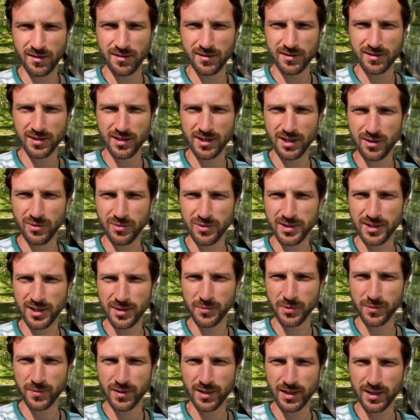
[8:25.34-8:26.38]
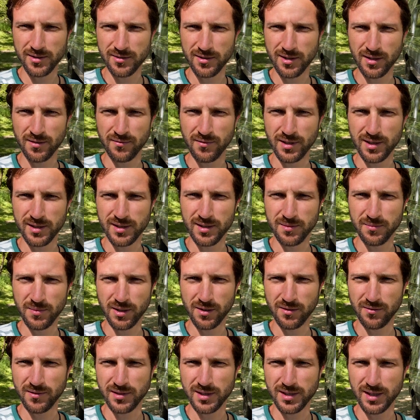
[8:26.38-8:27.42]
sie keine Lust haben, darüber nachzudenken, wann es Sinn
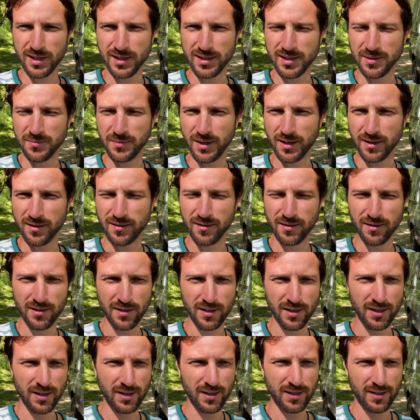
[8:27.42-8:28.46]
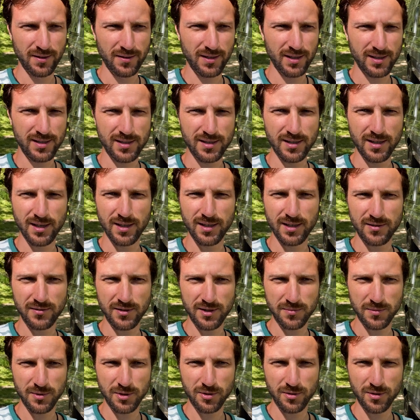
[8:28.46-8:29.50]
macht und wann es keinen Sinn macht das ist eher das,
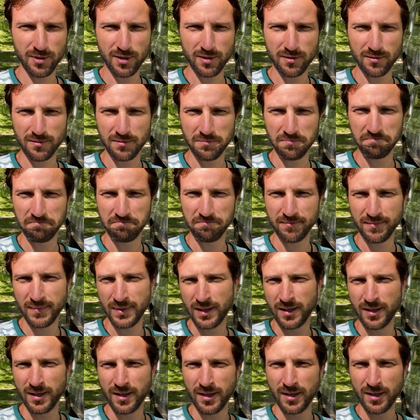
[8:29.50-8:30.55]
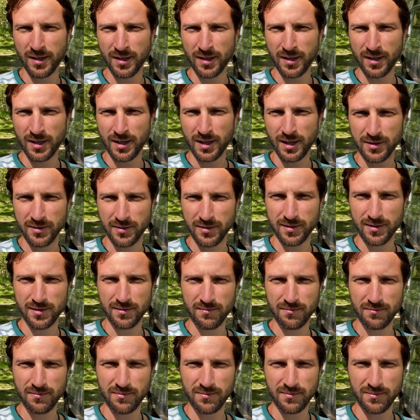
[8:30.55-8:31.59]
was mich stört. Und
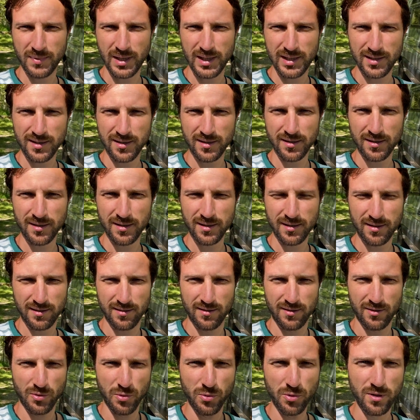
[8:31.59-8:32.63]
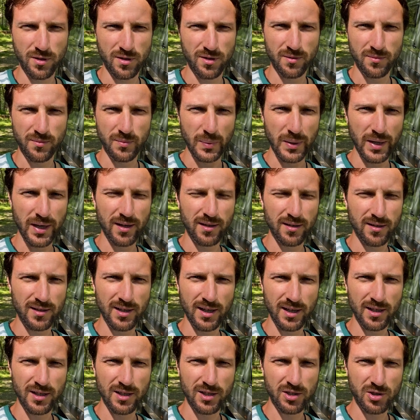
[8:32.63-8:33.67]
ansonsten Masken cool, bringt,
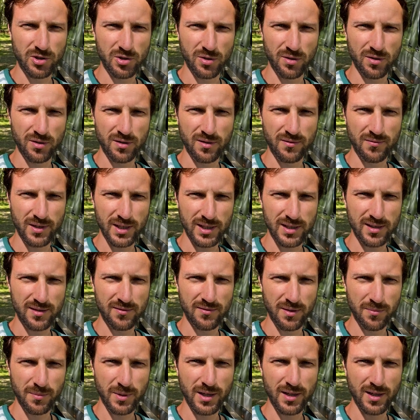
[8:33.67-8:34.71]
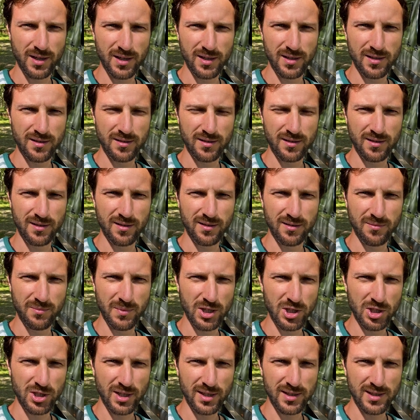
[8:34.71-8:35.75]
denke ich, schon was, wenn man halt in
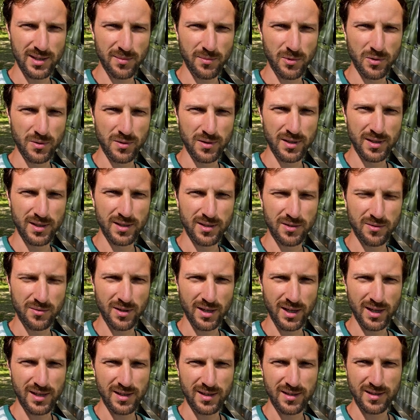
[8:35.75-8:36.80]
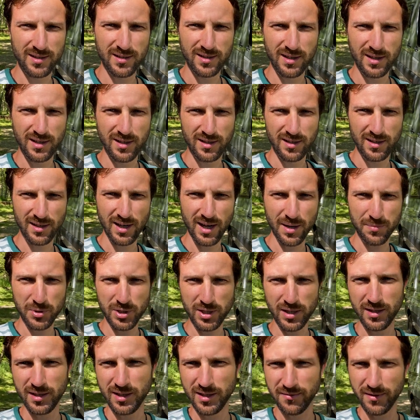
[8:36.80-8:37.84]
Menschenansammlungen ist oder halt den, den
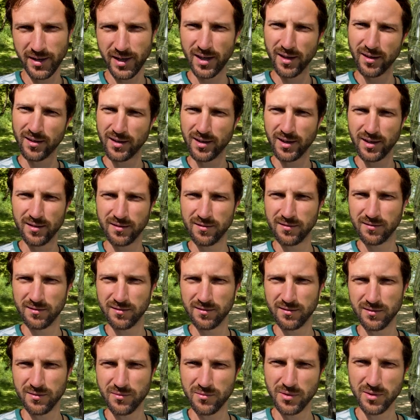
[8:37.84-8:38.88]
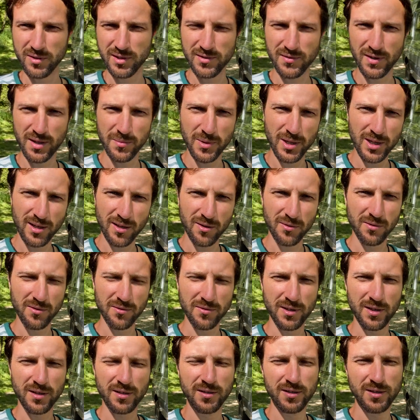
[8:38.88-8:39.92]
Abstand nicht wahren kann von zwei Metern
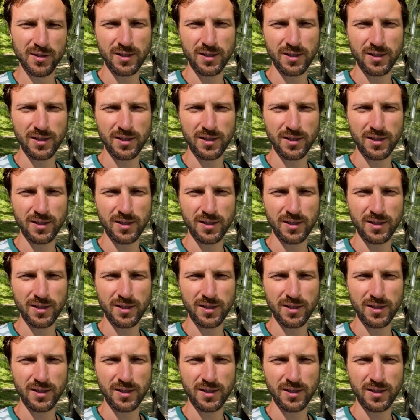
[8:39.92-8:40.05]
ungefähr,